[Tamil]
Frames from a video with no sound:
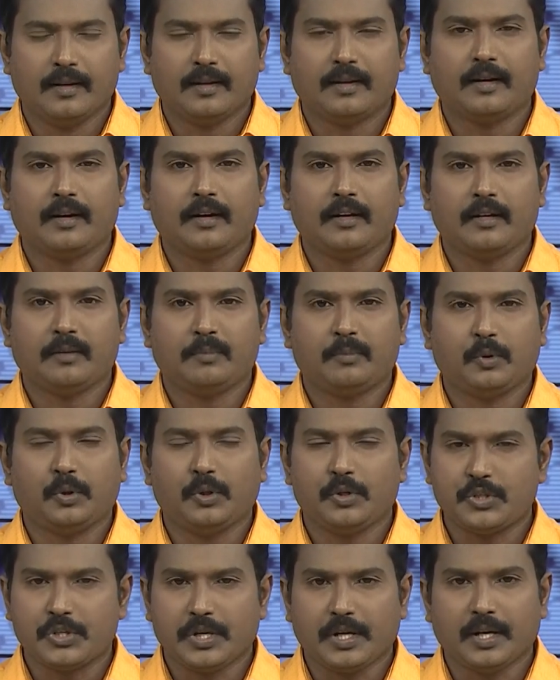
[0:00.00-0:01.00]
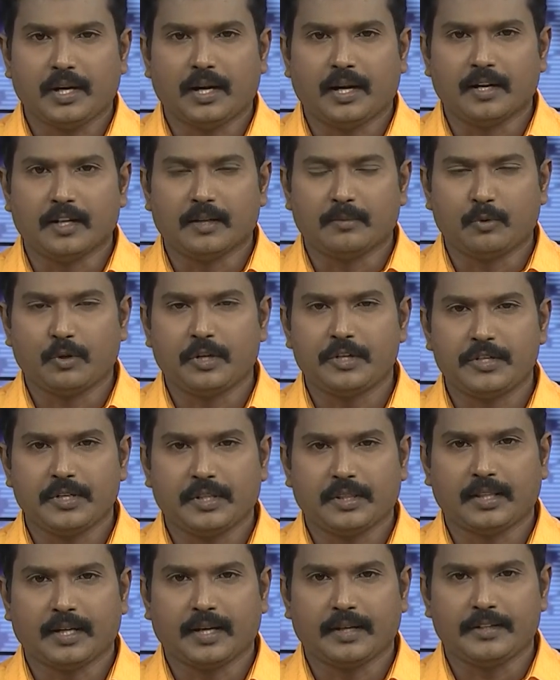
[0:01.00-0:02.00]
கழக பொதுச் செயலாளர்
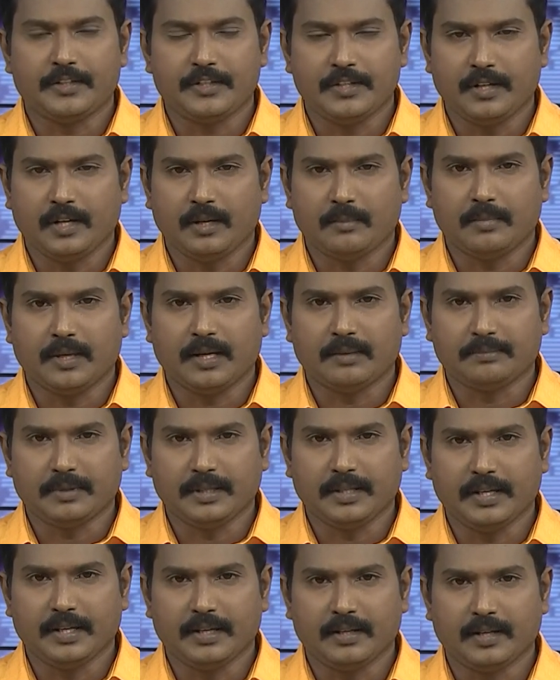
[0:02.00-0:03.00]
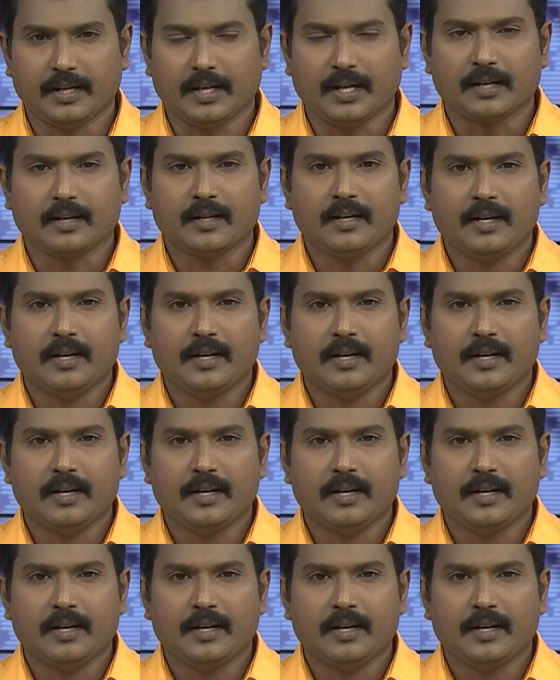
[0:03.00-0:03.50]
புரட்சித்தாய் சின்னம்மா பங்கேற்கிறார்